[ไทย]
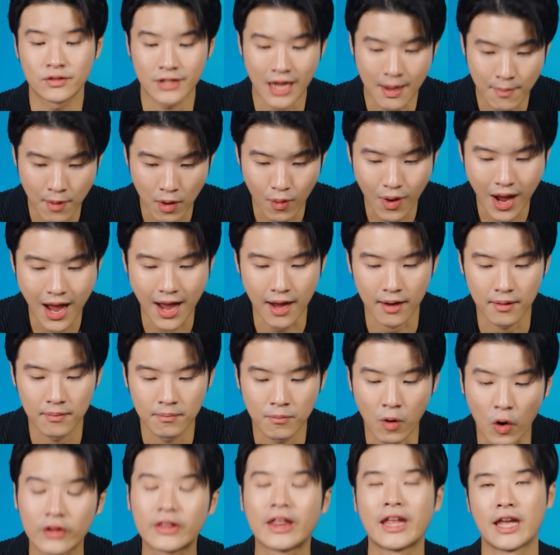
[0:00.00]
คุณแซมมองว่า
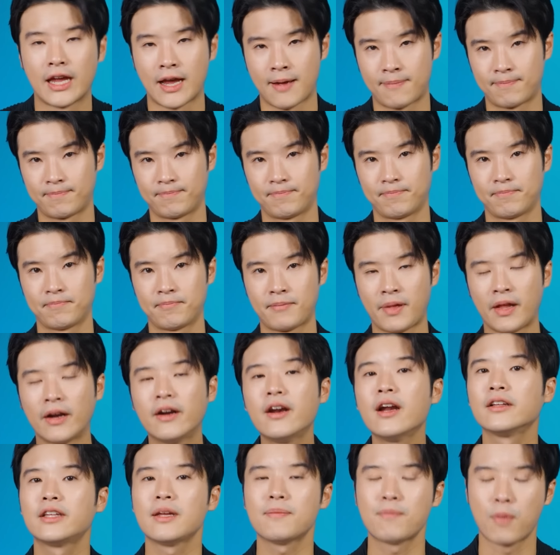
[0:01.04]
ปกติครับเป็น
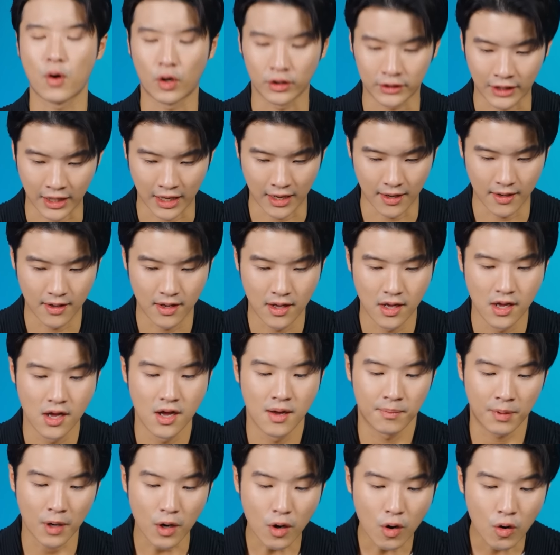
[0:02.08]
เรื่องที่ปกติ
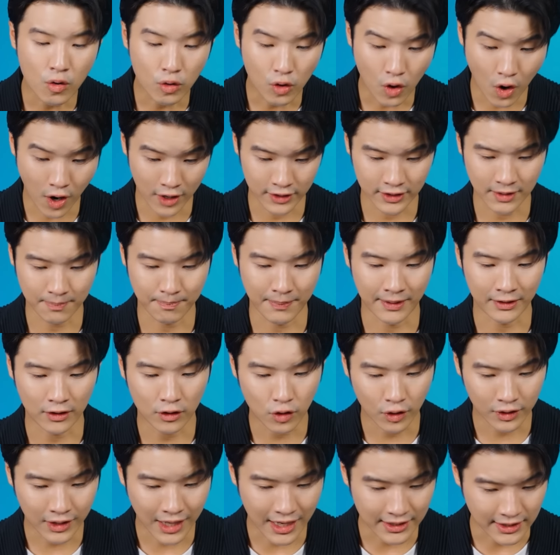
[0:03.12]
เพราะองค์กรจำเป็นต้อง
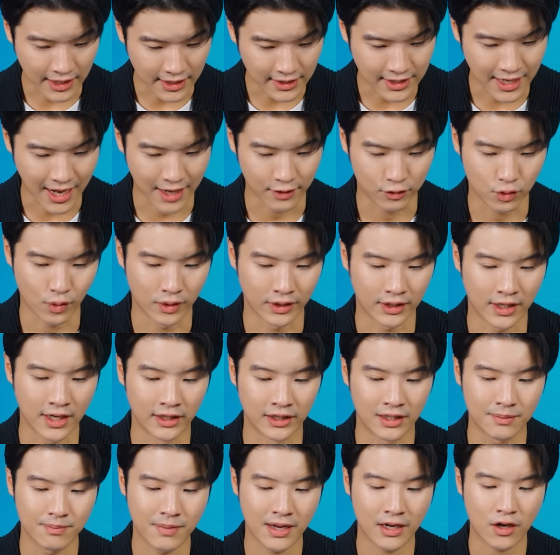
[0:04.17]
ลดค่าใช้จ่ายส่วนเกิน
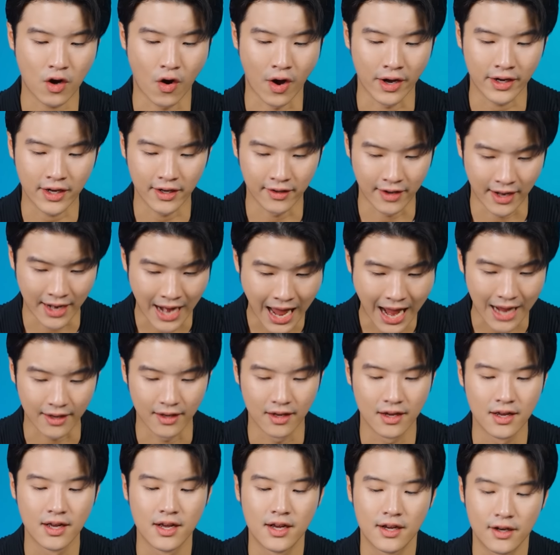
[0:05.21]
ที่ไม่ก่อให้เกิดรายได้
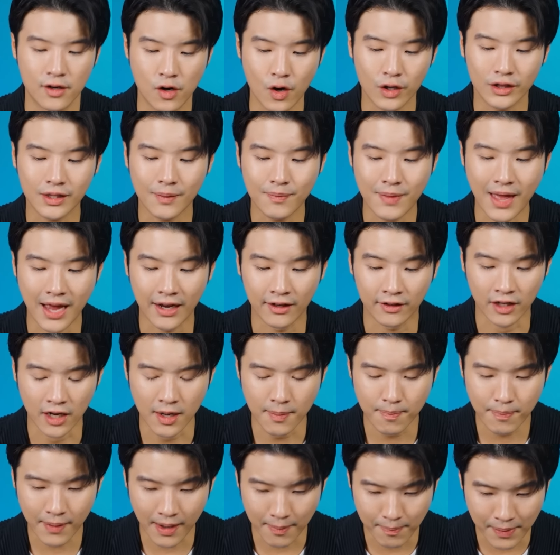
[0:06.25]
โดยตำแหน่งหรือ
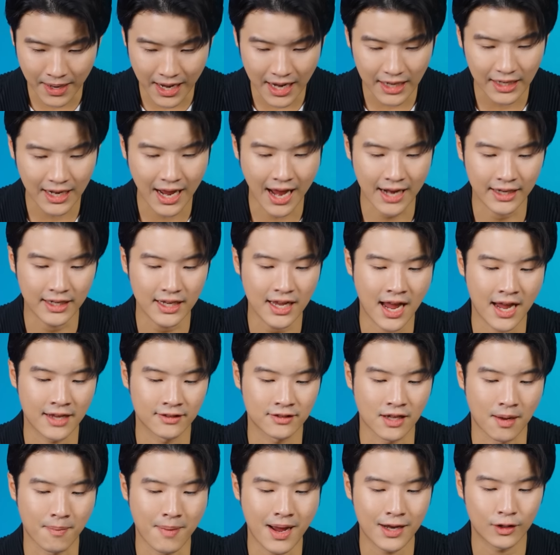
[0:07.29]
ประเภทงานที่ AI
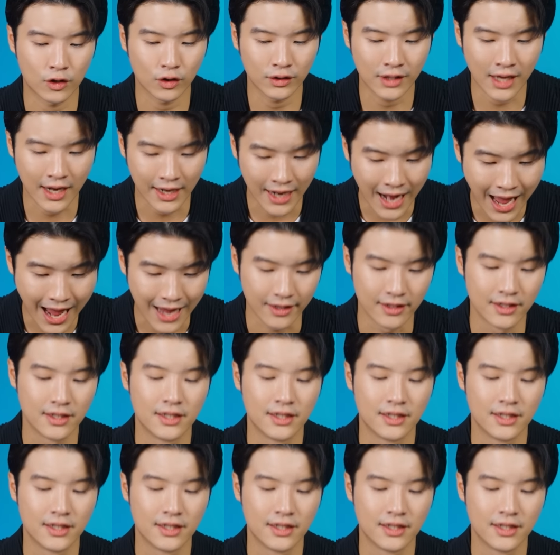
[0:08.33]
สามารถทดแทนได้